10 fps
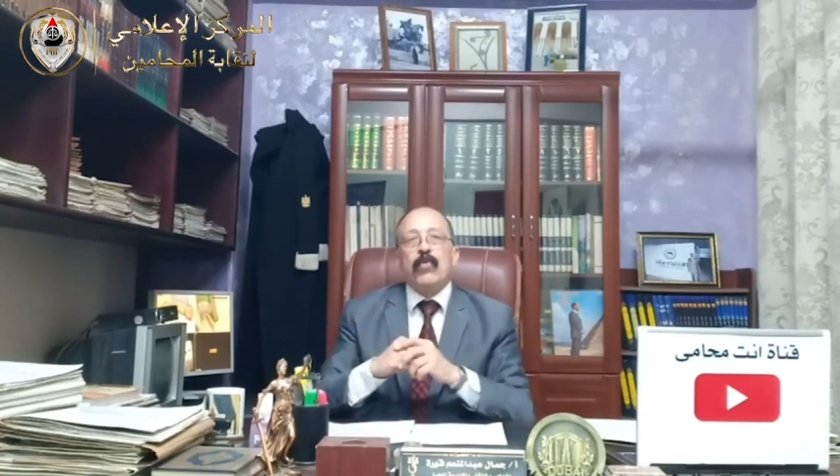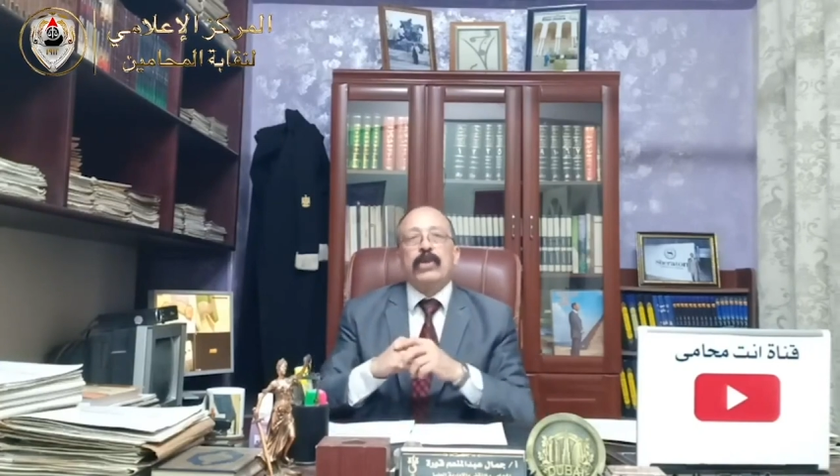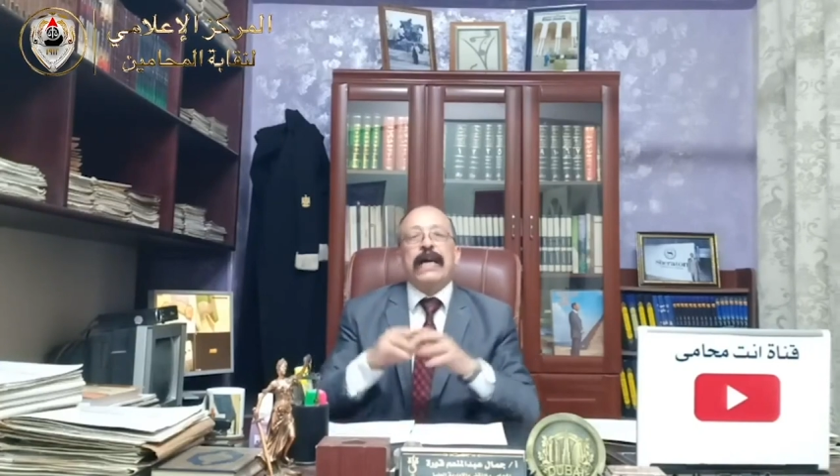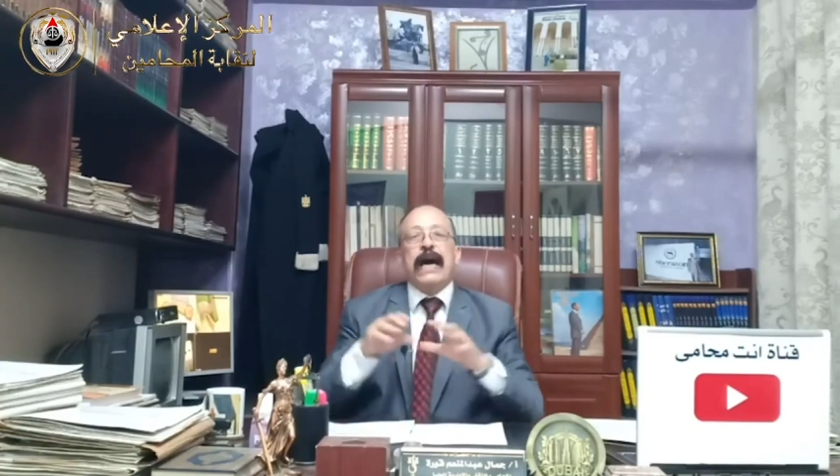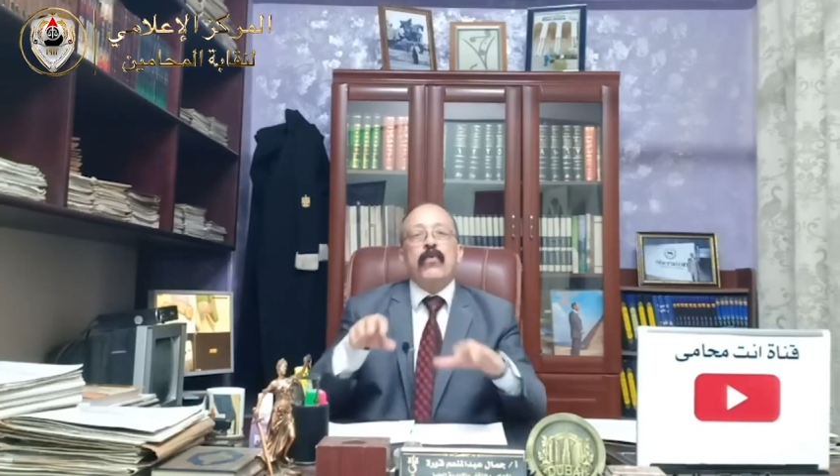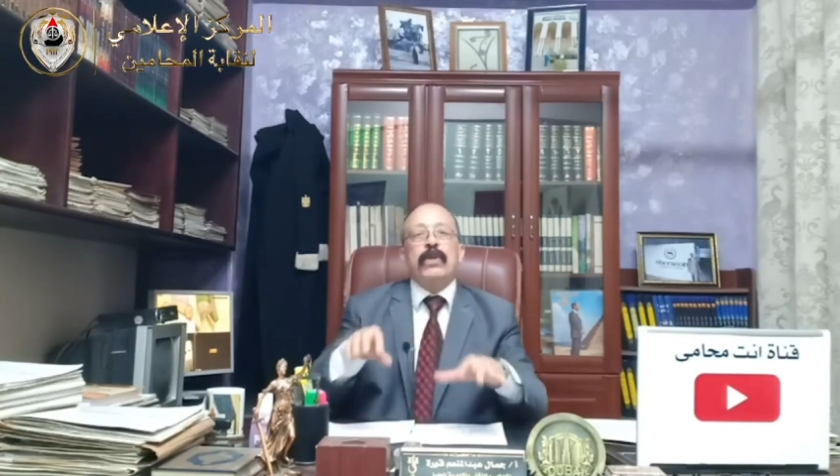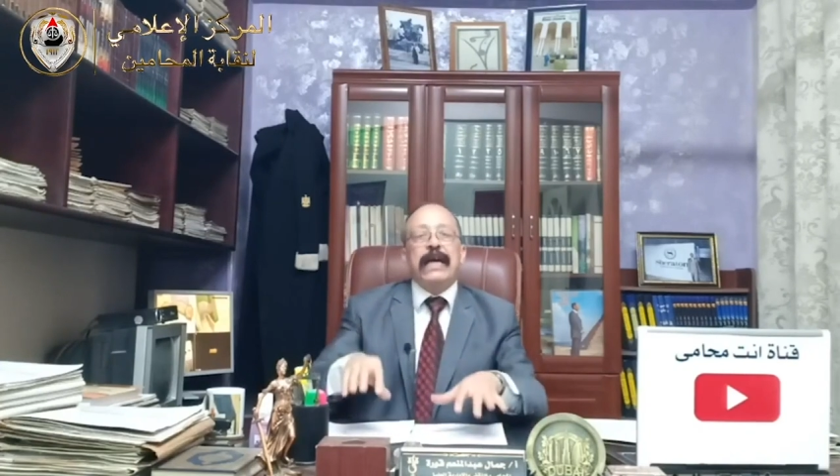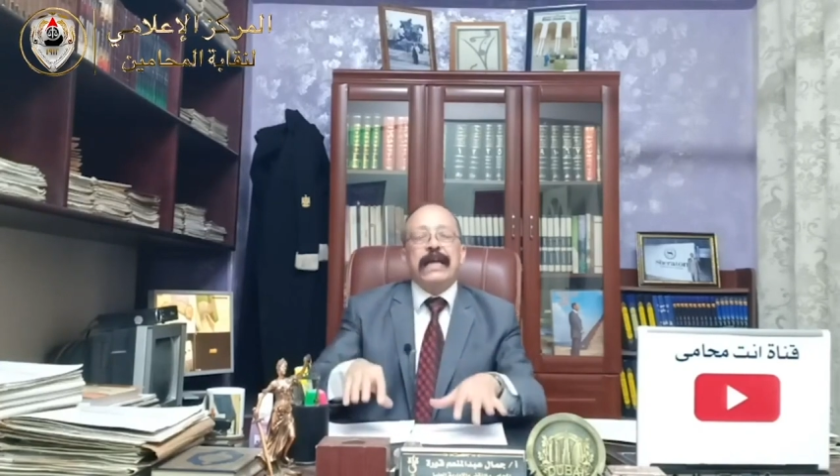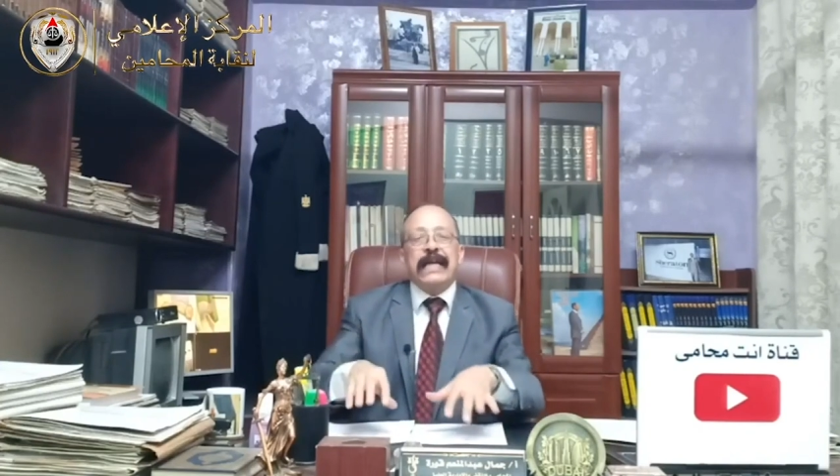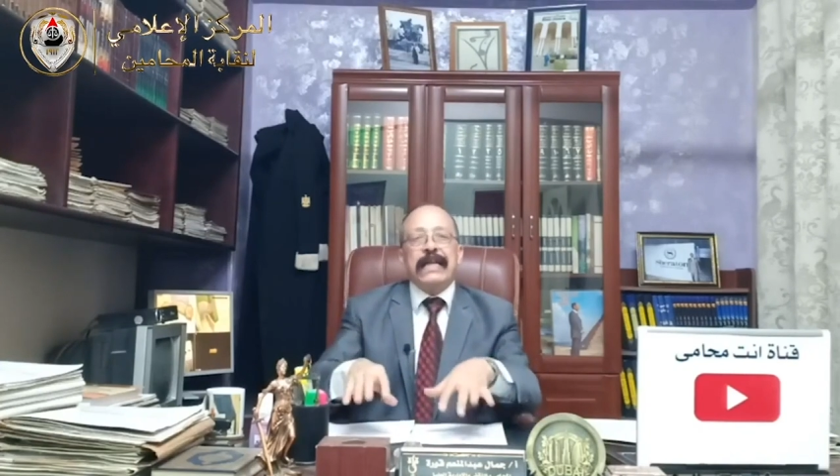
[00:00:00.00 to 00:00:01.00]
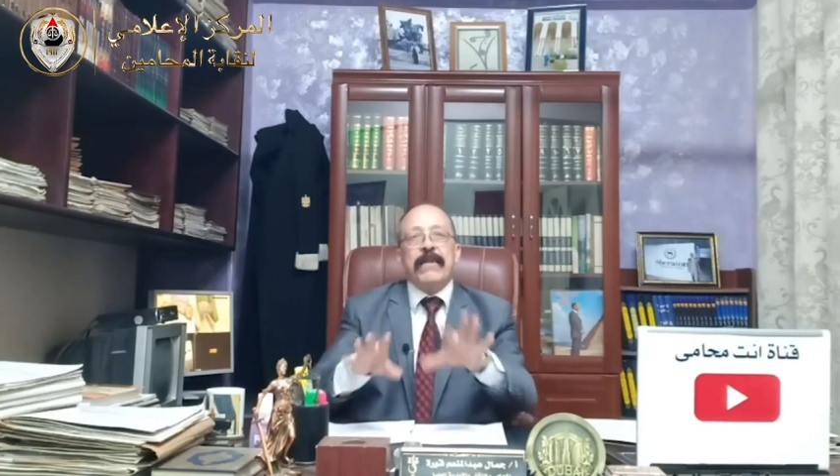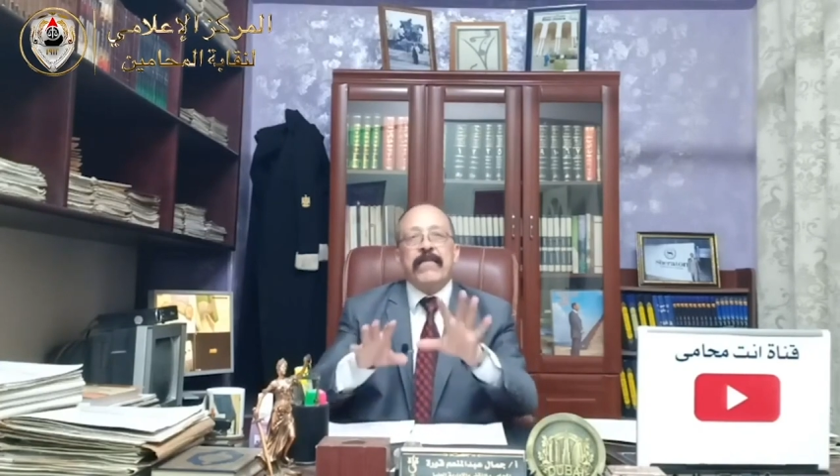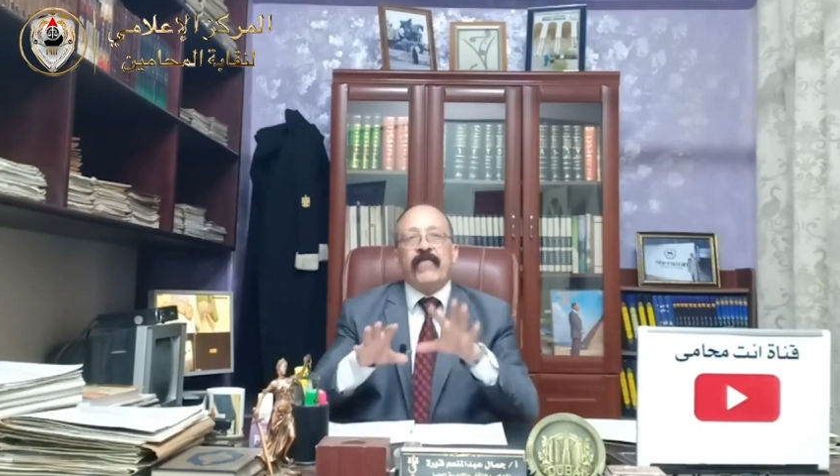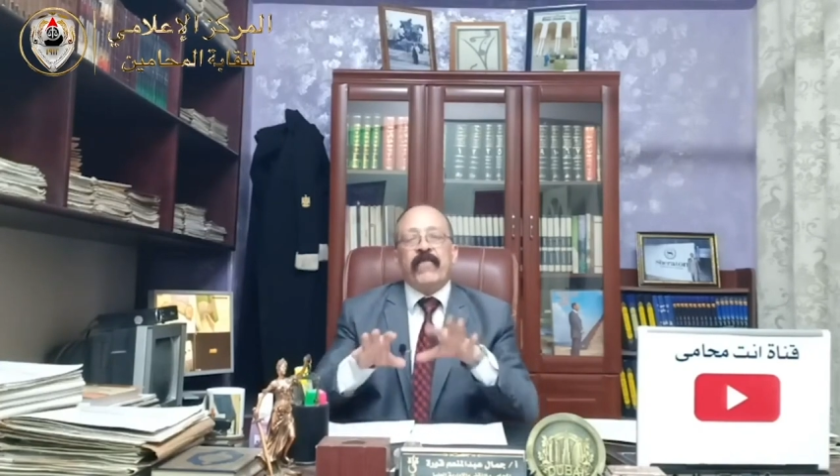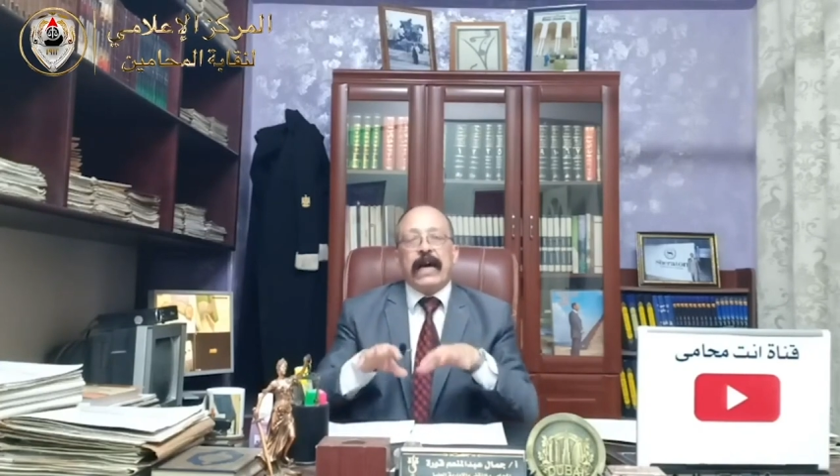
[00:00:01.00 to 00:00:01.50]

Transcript: وتعود على ده دا دايما في